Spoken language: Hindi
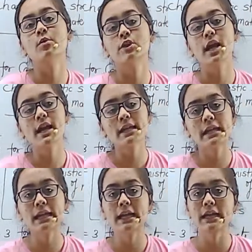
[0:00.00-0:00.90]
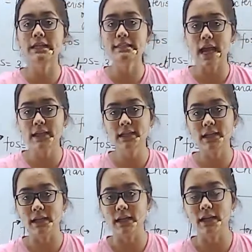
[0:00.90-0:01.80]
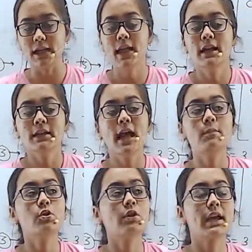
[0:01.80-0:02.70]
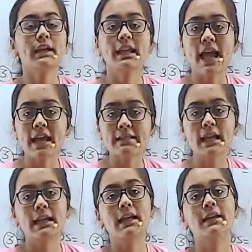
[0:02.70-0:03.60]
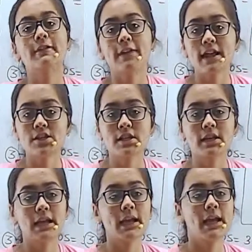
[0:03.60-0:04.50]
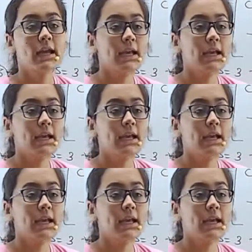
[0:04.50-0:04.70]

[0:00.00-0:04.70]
क्या करने लगे डिजाइन करने लगे या हम लोग कहें क्रैक्स के लिए डिफ्लेक्शन के लिए